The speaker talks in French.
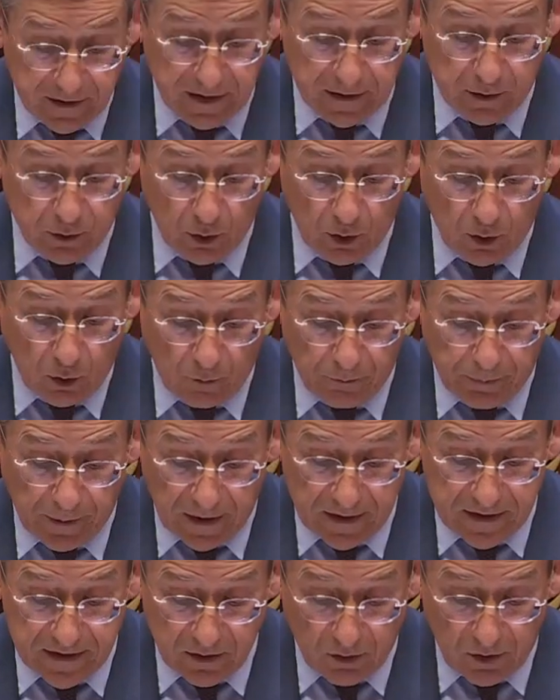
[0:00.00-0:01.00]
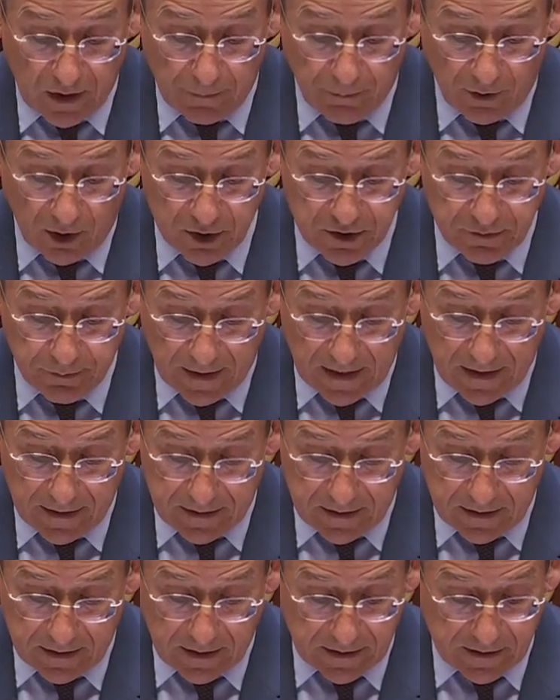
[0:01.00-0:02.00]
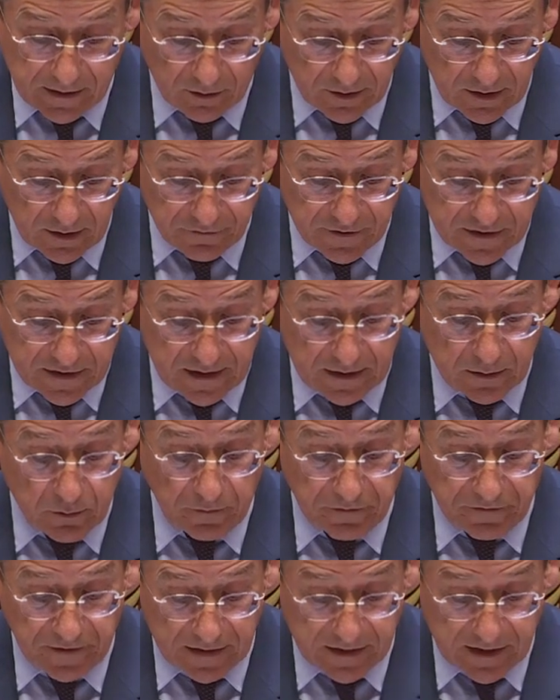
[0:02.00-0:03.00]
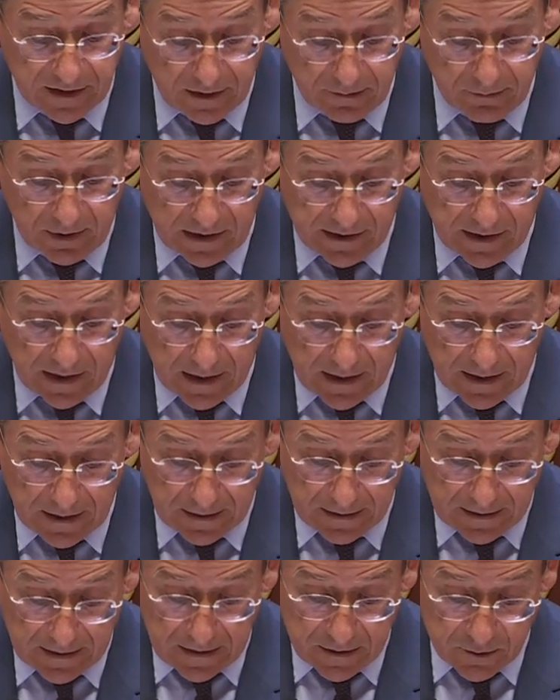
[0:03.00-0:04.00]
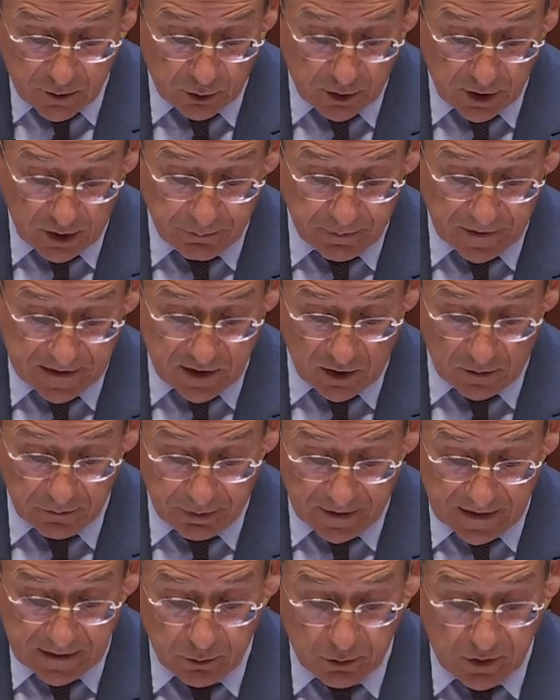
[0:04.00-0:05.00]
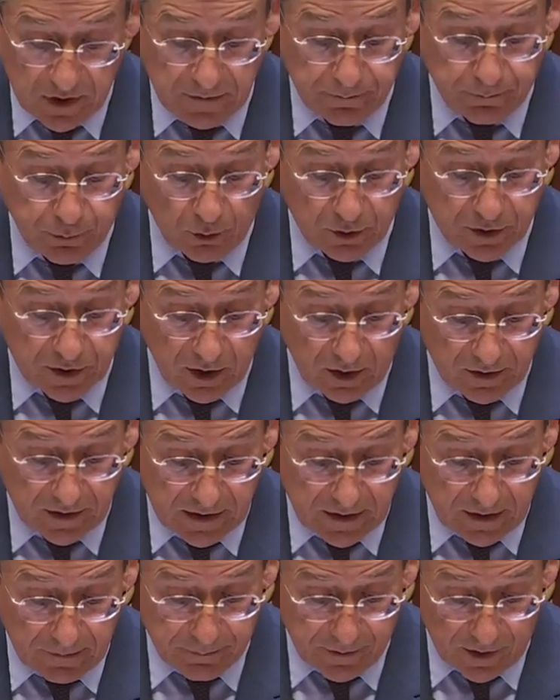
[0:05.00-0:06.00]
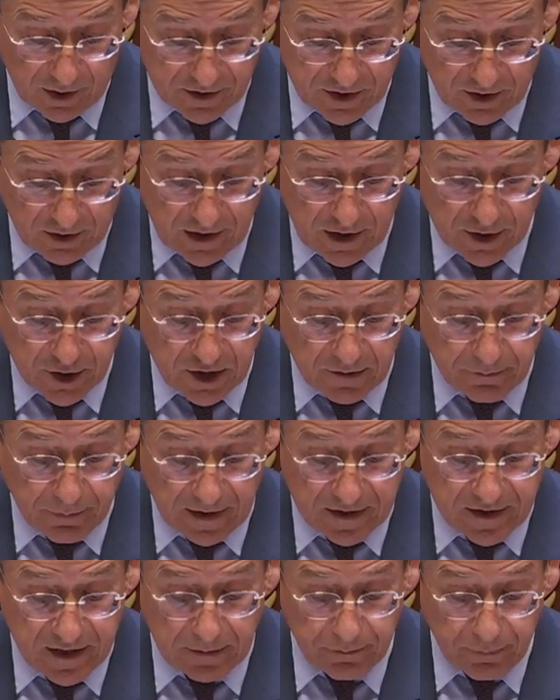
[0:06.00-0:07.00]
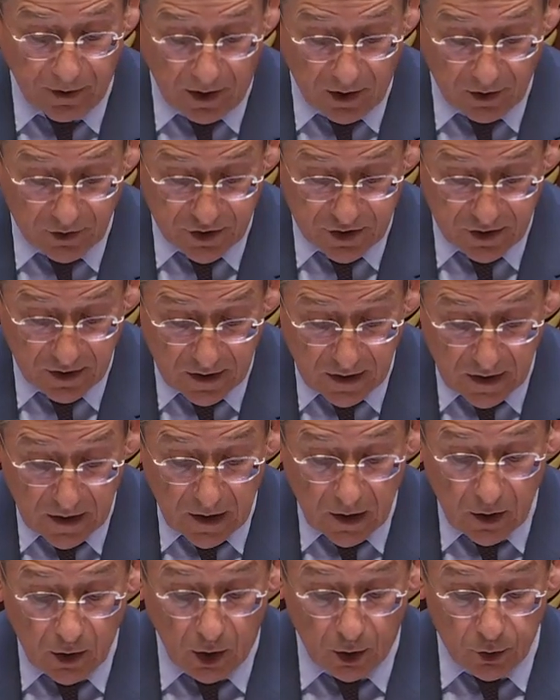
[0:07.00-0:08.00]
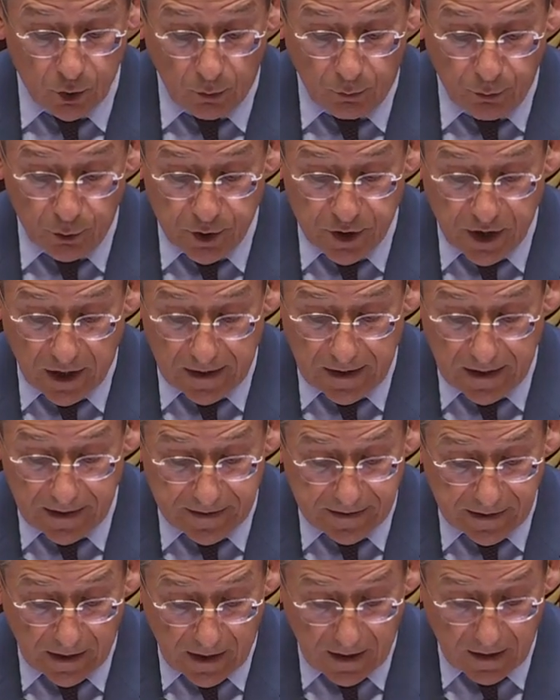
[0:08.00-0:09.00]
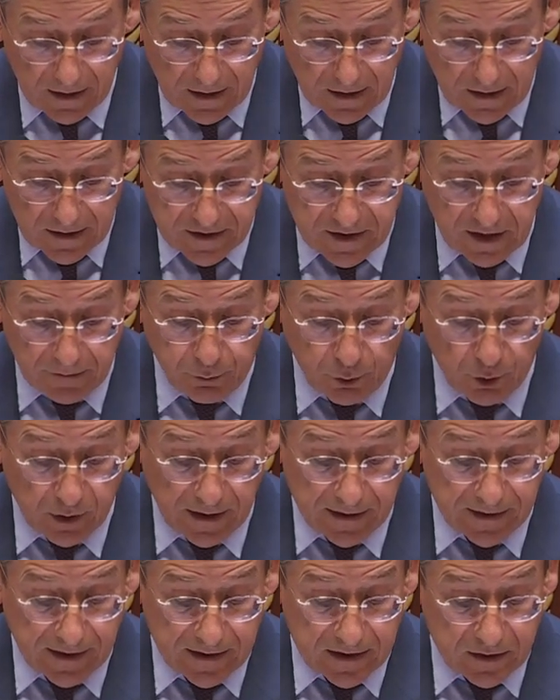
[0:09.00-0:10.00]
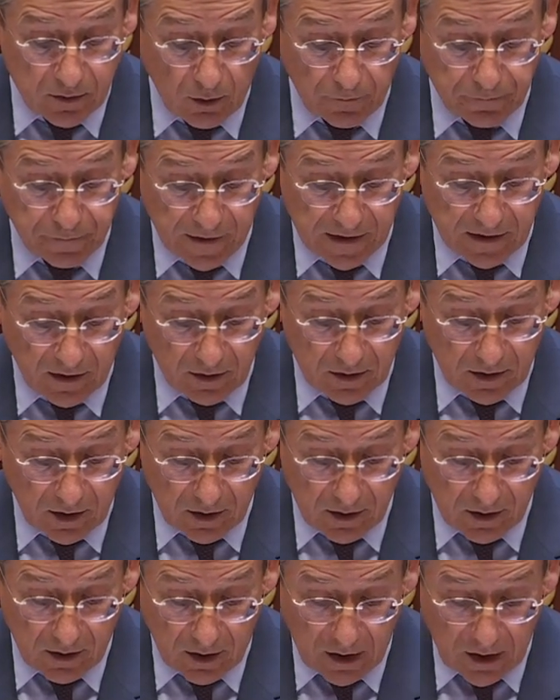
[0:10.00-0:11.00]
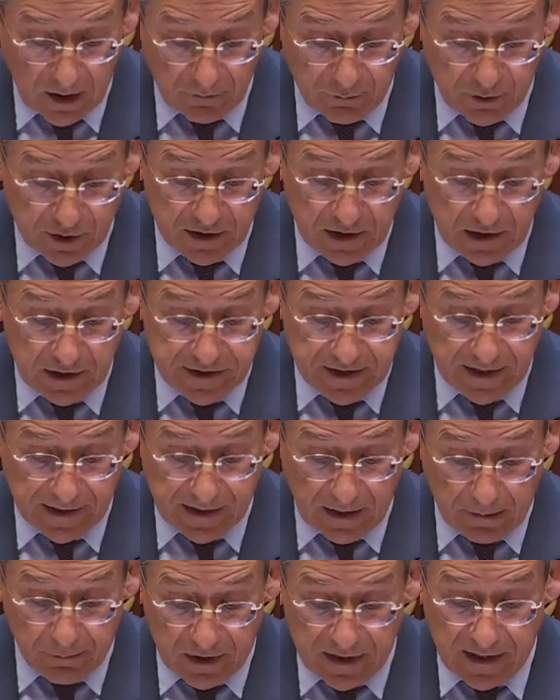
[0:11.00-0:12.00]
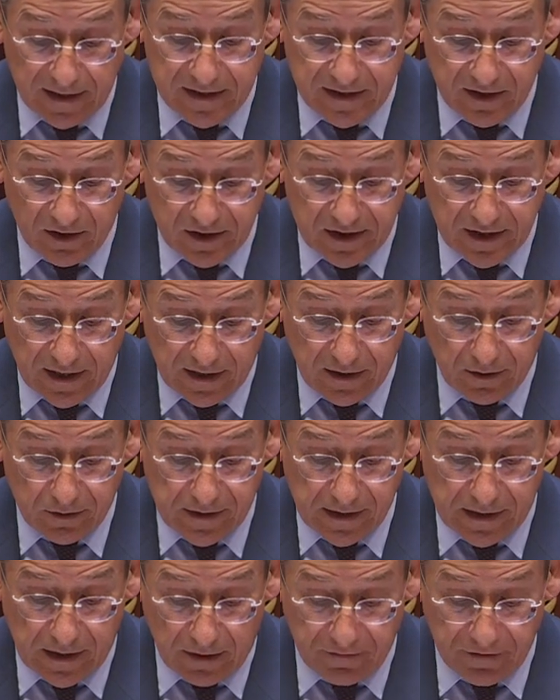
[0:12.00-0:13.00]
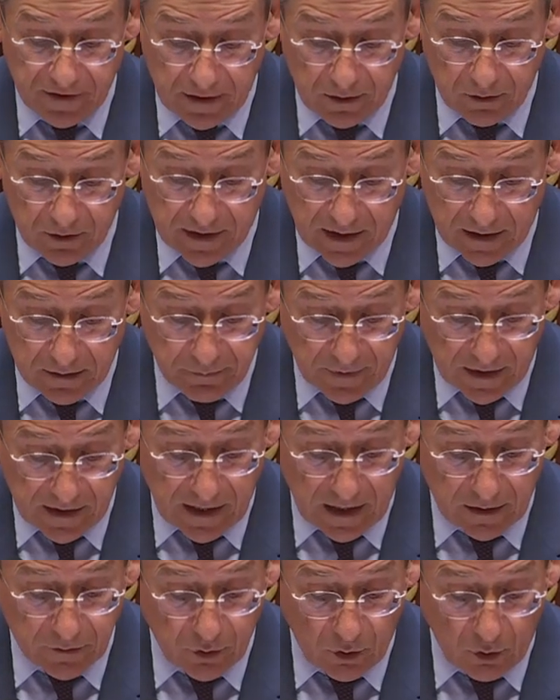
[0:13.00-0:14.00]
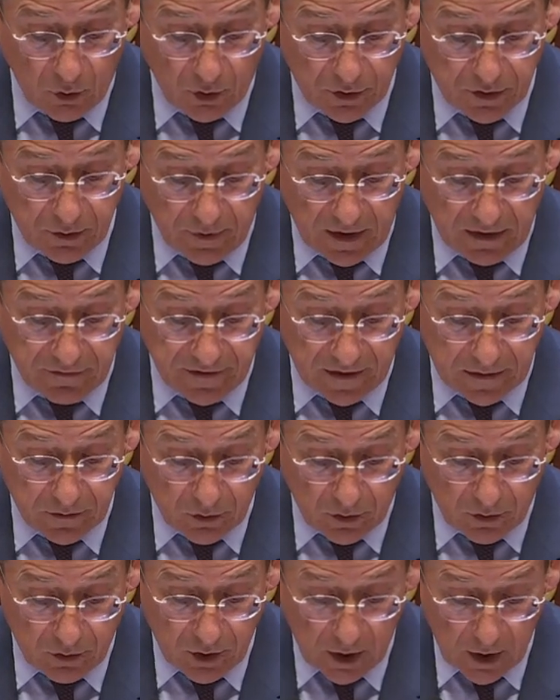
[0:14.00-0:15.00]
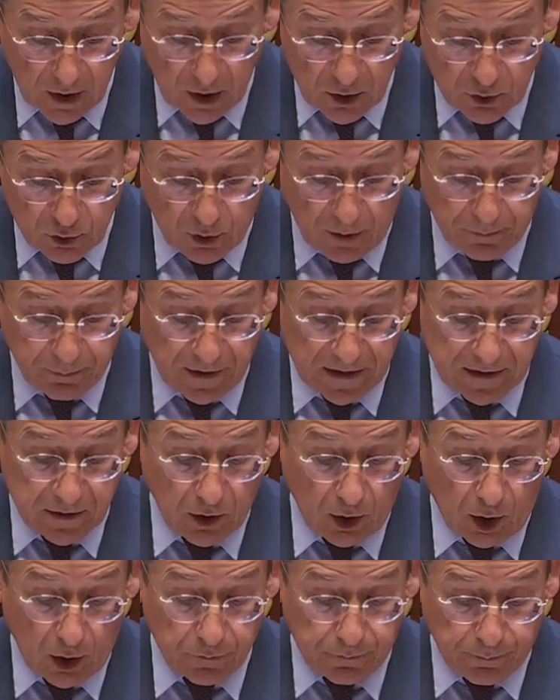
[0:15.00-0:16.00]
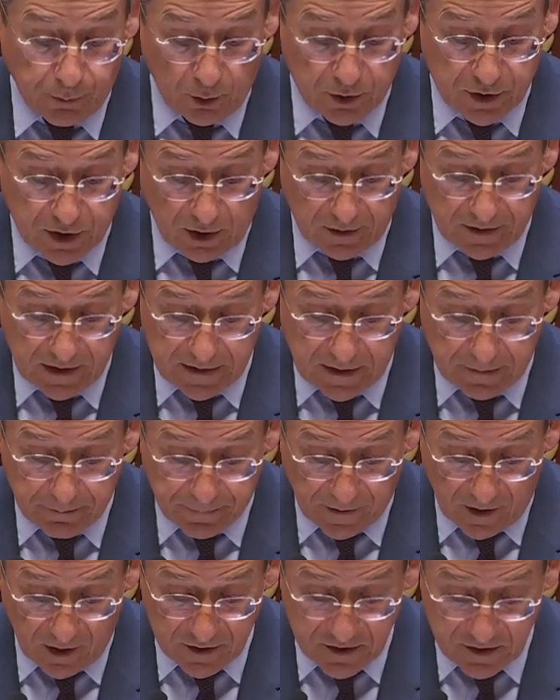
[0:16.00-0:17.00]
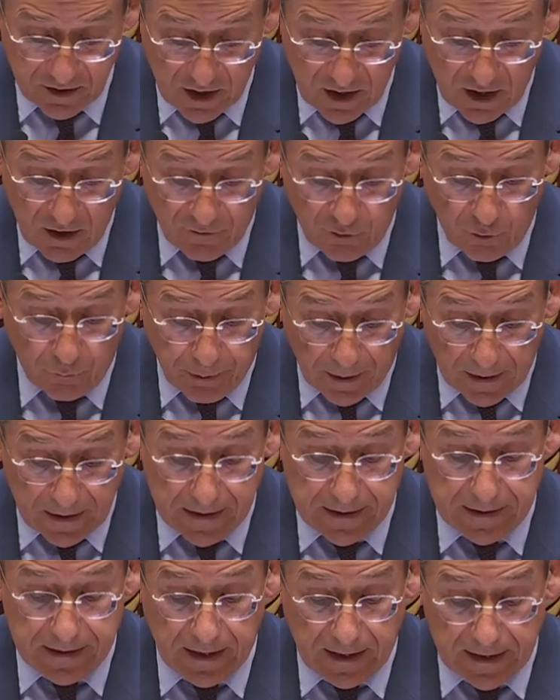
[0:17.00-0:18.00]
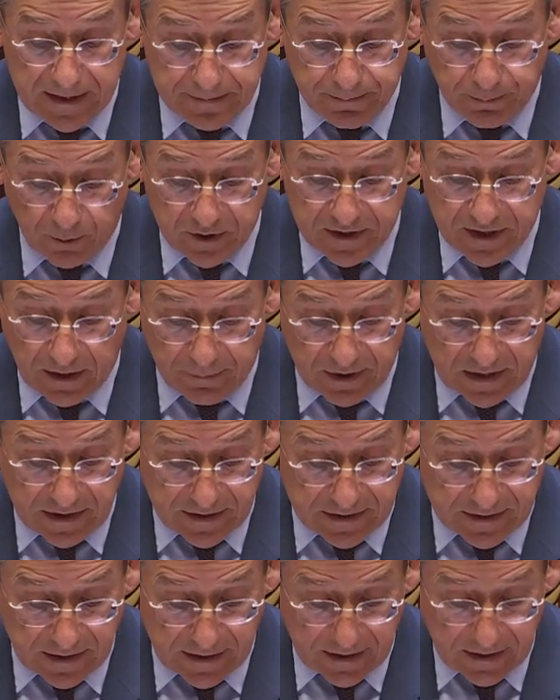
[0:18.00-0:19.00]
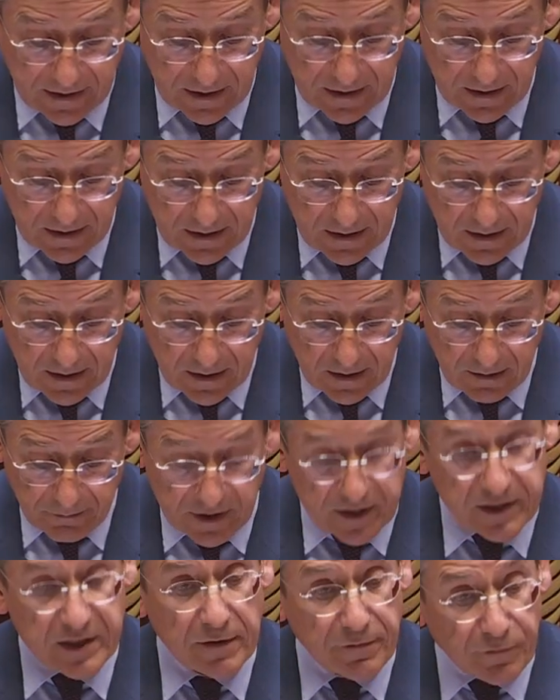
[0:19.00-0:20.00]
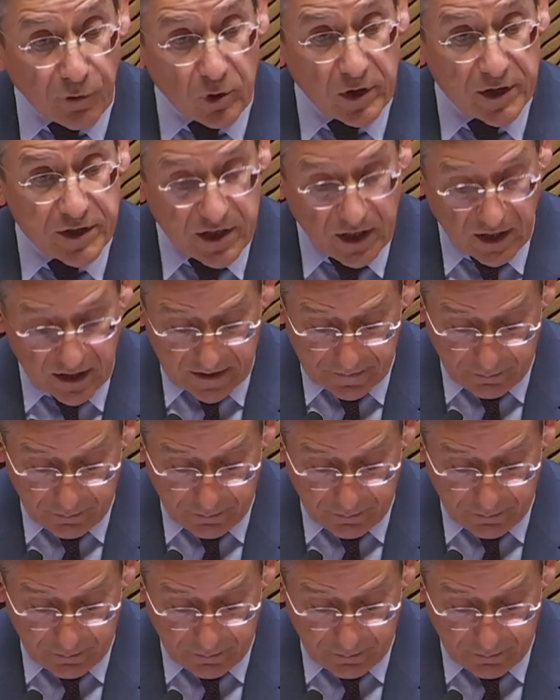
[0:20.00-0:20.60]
À titre de comparaison, la branche maladie est en déficit de 21 milliards, ce qui représente près de 10% des dépenses engagées par cette branche. Quant au budget de l'État, c'est plus catastrophique encore, puisqu'il s'établit à 151,4 milliards d'euros en 2022, soit près de 30% des dépenses. Vous parlez d'irresponsabilité, mais c'est vous les